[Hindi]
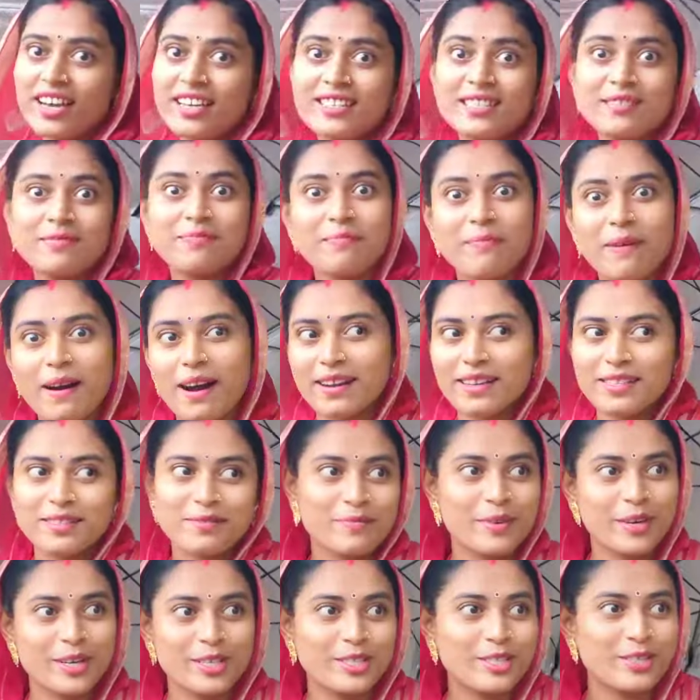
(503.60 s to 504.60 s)
गाइस
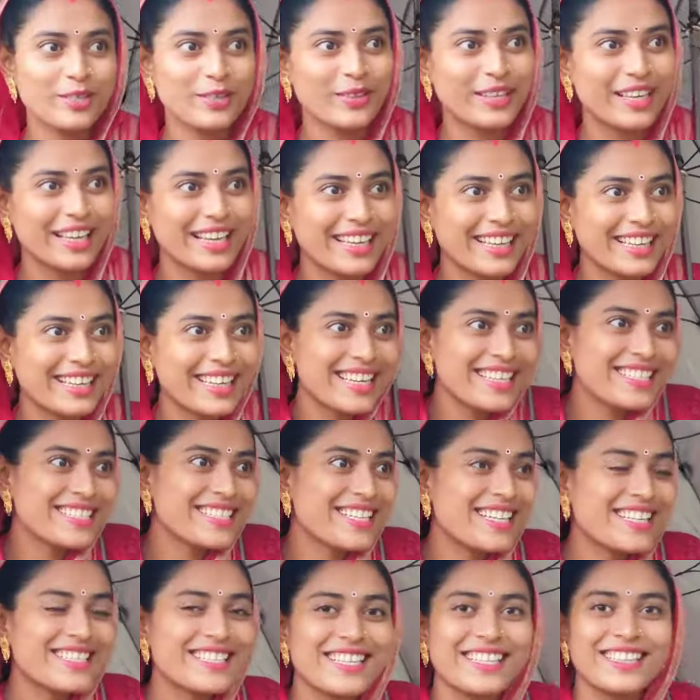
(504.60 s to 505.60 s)
बारिश बहुत जोर की लगी है
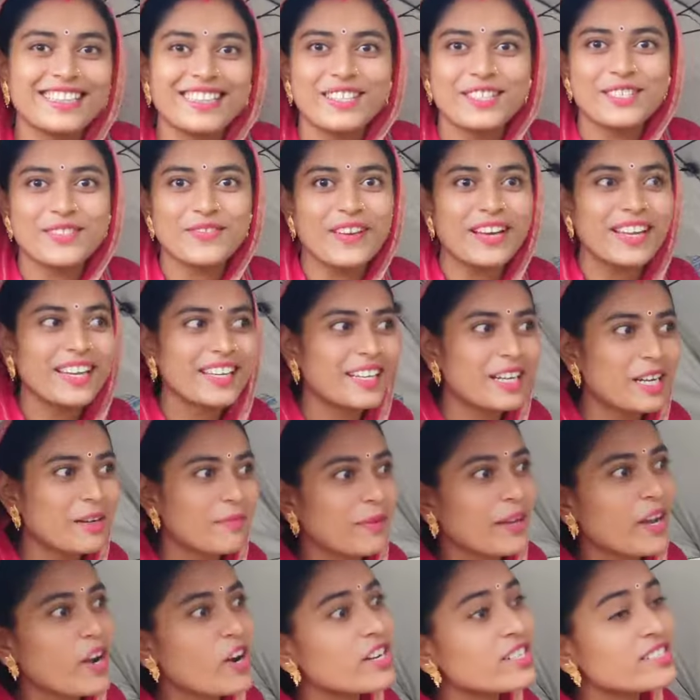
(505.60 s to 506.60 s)
चलिए चलते उस वाले
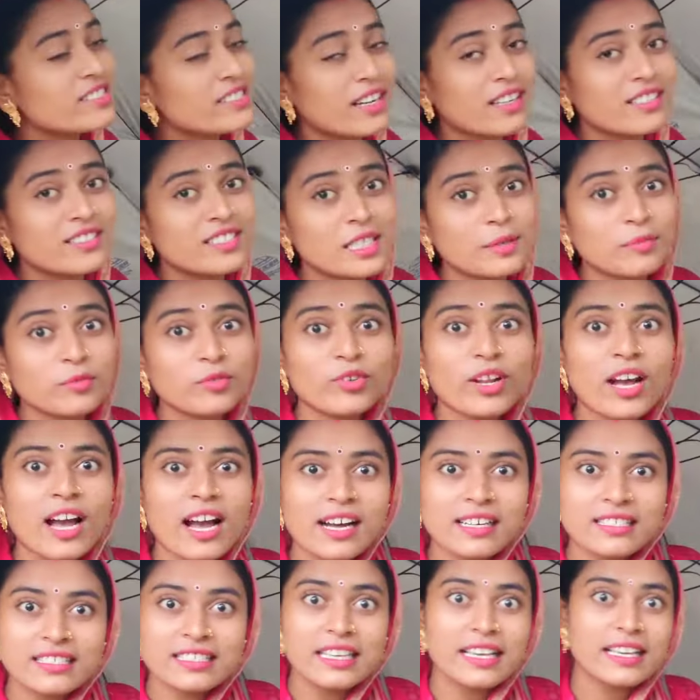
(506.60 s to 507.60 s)
घर पे और चांद सबको ना
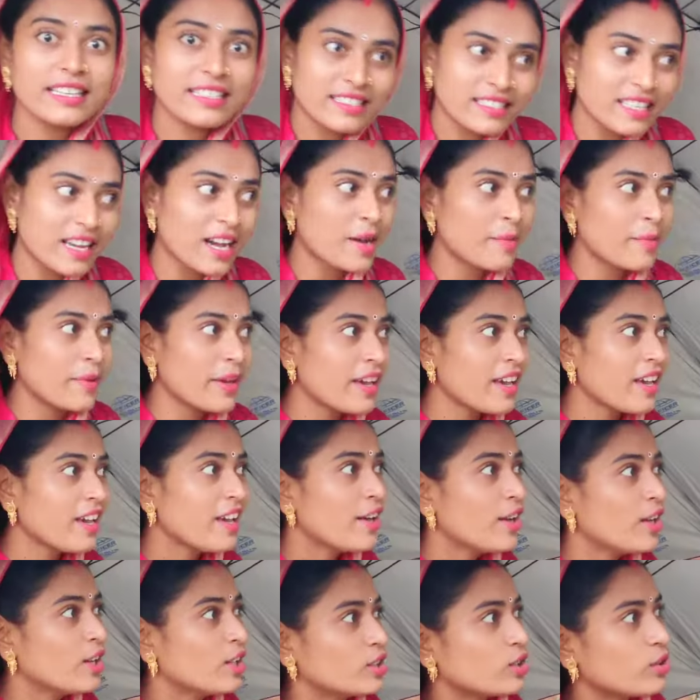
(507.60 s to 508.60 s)
आज एग्जाम है
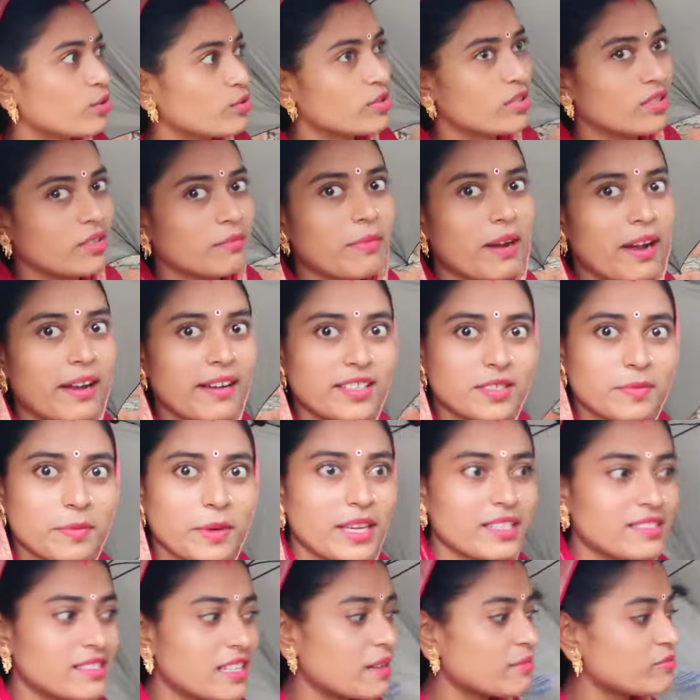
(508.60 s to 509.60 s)
तो उसे ना बारिश
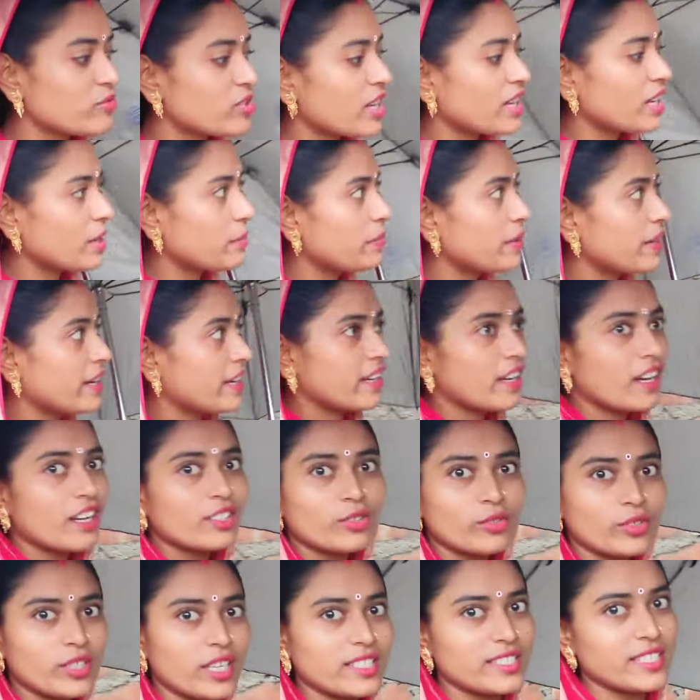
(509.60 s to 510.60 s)
में एग्जाम तो आना
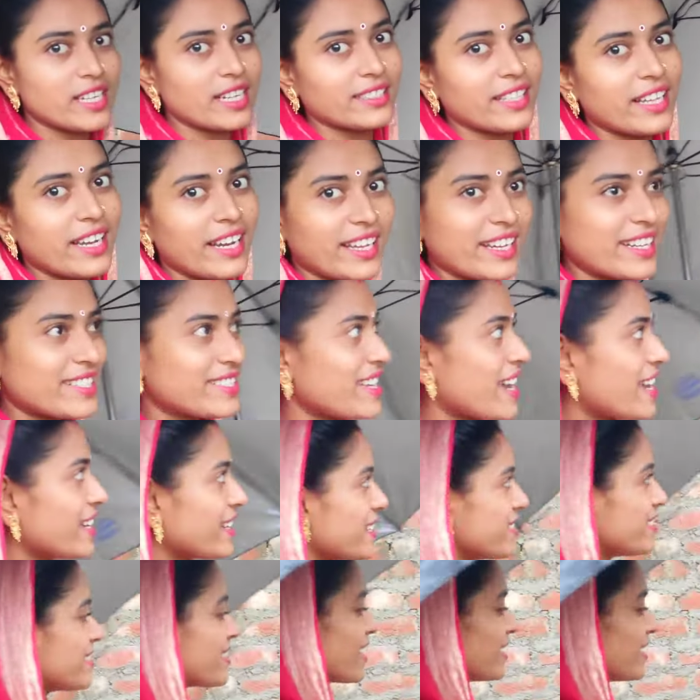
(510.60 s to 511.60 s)
पड़ेगा तो ये छाता लेकर जाएगी